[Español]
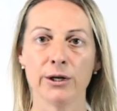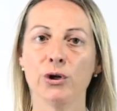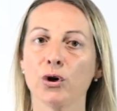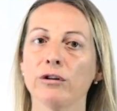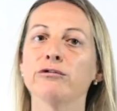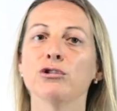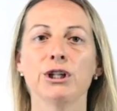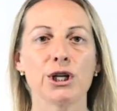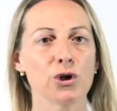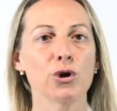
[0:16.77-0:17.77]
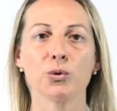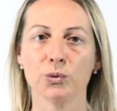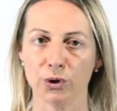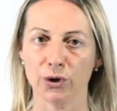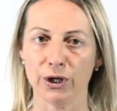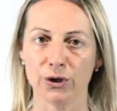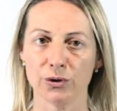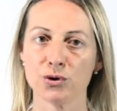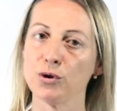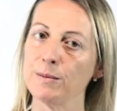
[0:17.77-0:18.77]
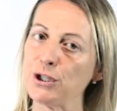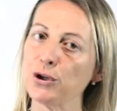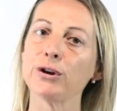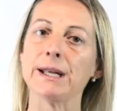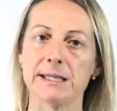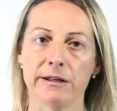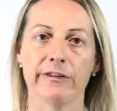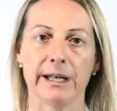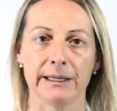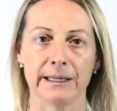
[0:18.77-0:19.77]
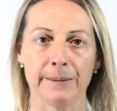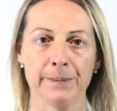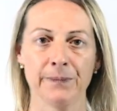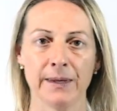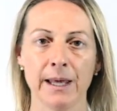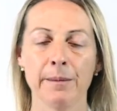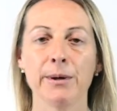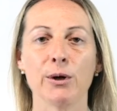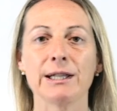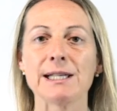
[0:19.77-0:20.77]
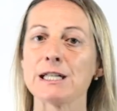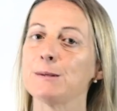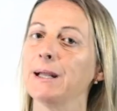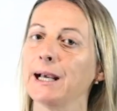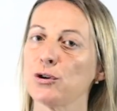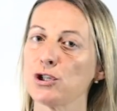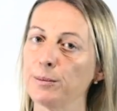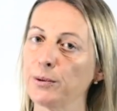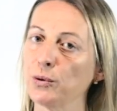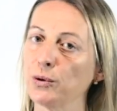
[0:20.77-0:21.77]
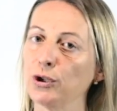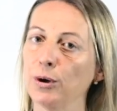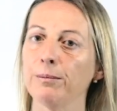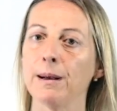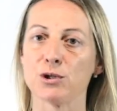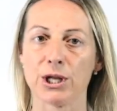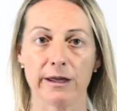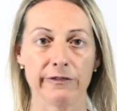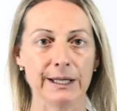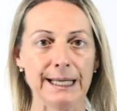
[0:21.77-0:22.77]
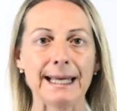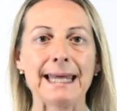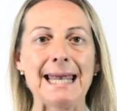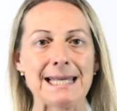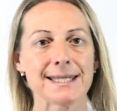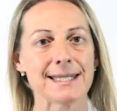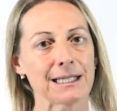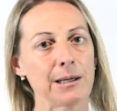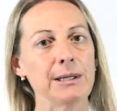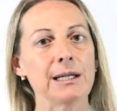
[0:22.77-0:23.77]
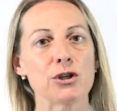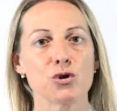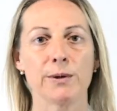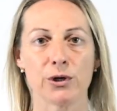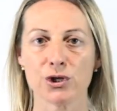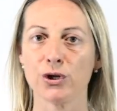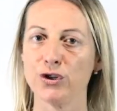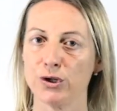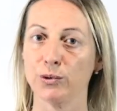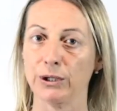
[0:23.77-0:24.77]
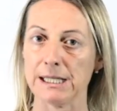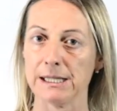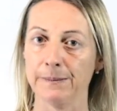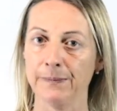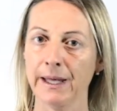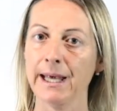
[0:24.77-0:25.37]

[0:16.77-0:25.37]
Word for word: No confundir con un tónico, su misión es diferente. Pero antes de explicaros el producto, vamos a definir qué es exactamente la superóxido de dismutase.